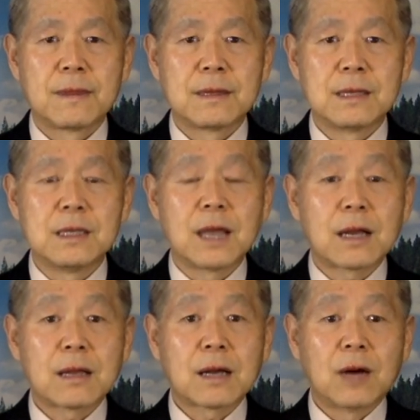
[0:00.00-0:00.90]
이
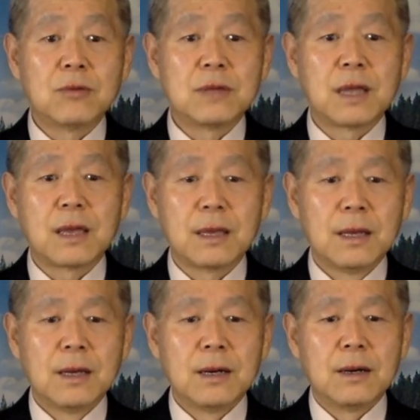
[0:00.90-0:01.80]
나라 가운데
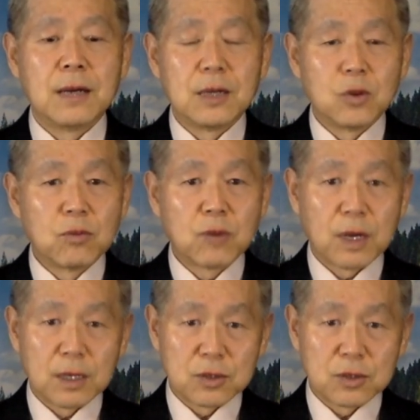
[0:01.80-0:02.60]
어, 에돔과